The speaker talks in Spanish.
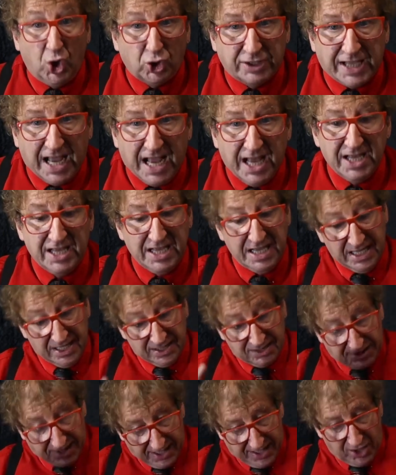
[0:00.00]
nota,
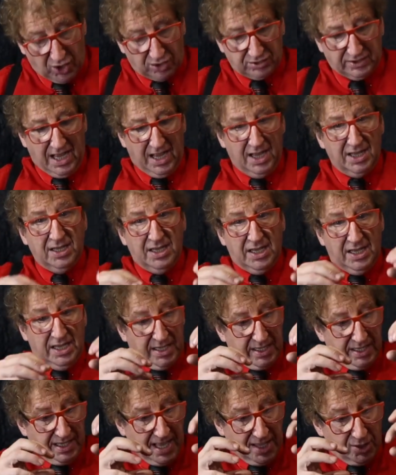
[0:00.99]
se nota
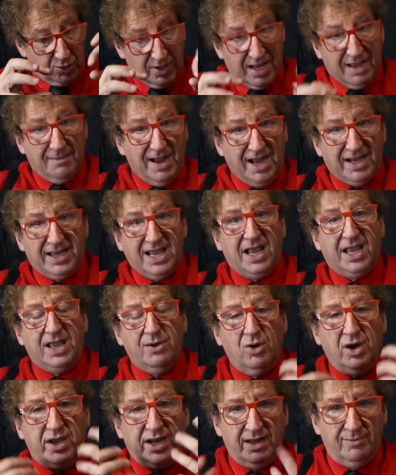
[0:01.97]
que hay una magia
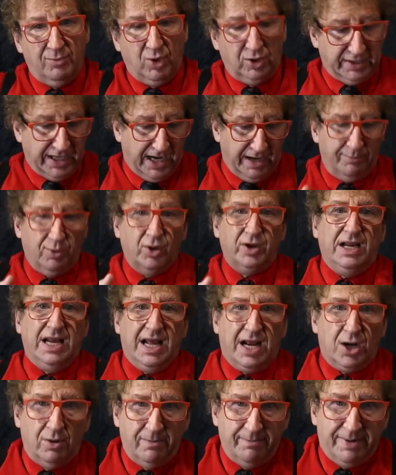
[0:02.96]
que vos querés mostrar, porque
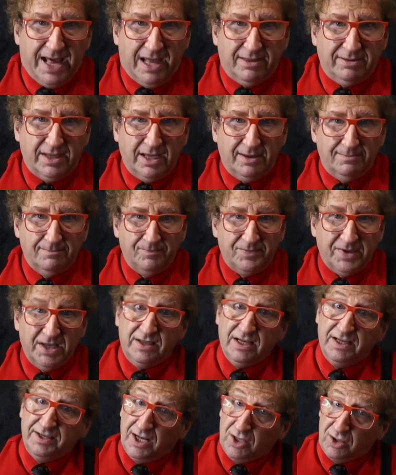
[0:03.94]
la compraste
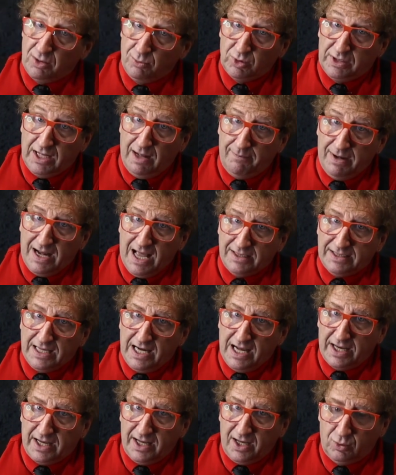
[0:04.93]
y te salió mucha
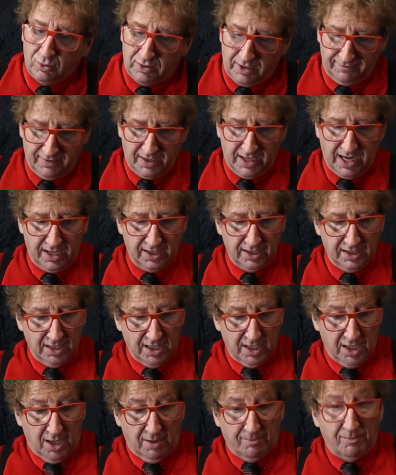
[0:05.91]
plata y la querés justificar.
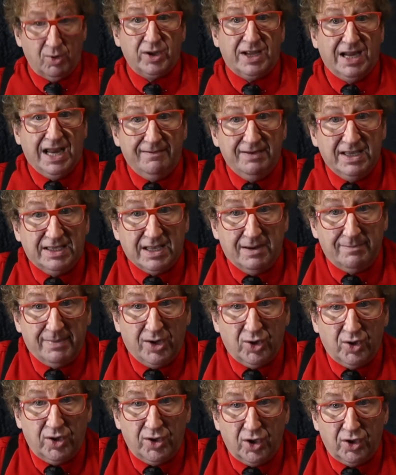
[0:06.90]
Porque la viste en
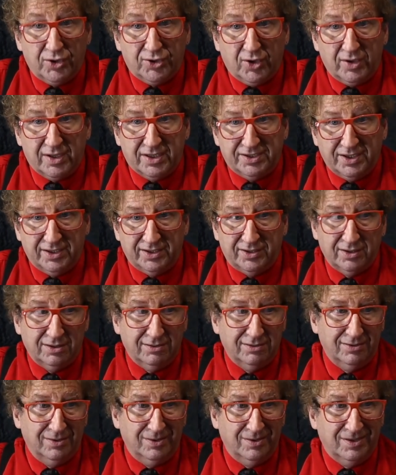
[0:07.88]
manos de otro y decís,
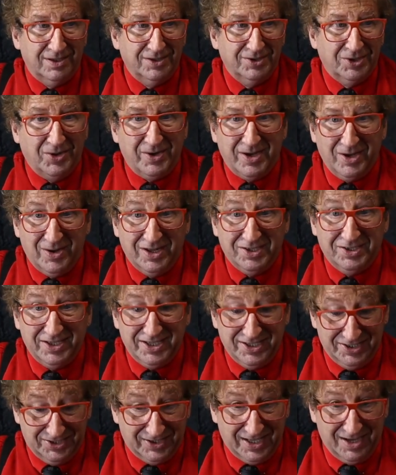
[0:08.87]
uy, yo quiero
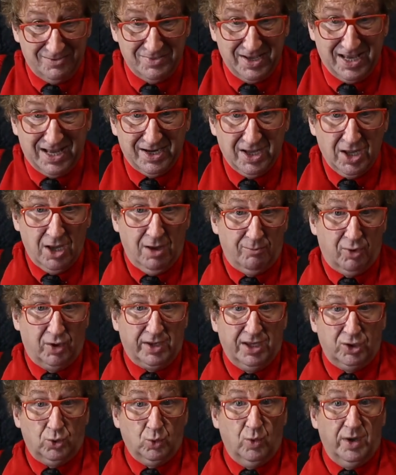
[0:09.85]
hacer eso también,
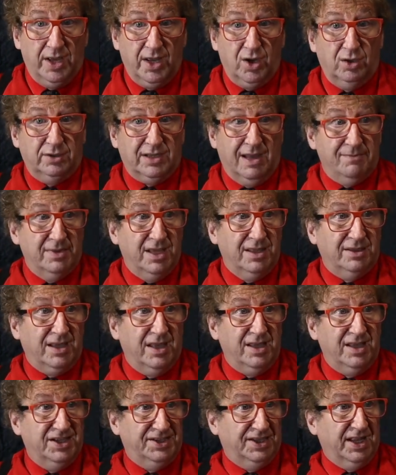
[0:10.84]
porque tu ego también
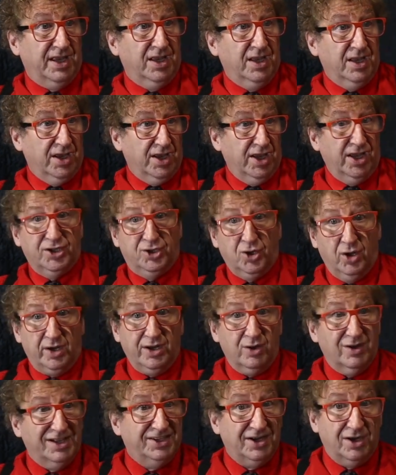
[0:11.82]
te dice, y yo
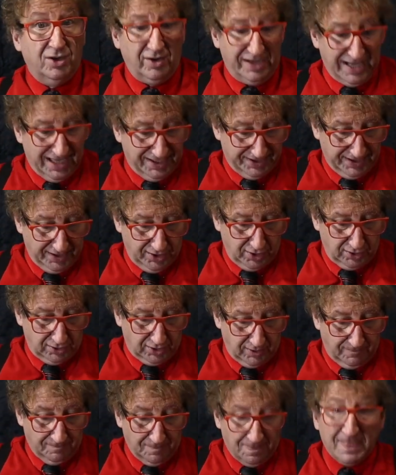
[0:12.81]
quiero hacer lo que hace el
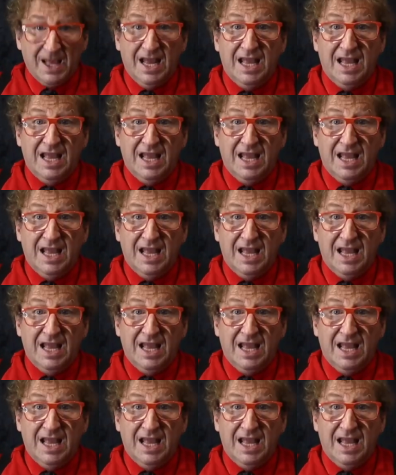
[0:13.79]
otro.